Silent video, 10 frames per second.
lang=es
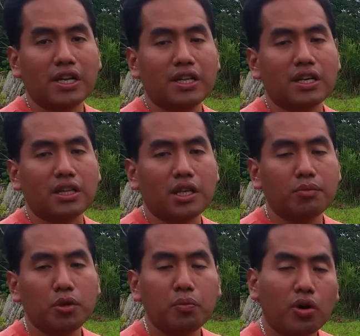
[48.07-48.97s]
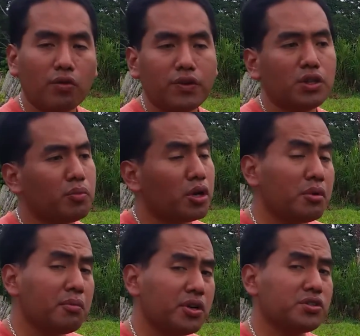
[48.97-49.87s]
arenas que tienen muy poco finos por el
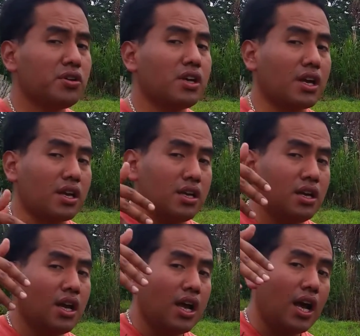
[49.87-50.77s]
mismo hecho de que aquí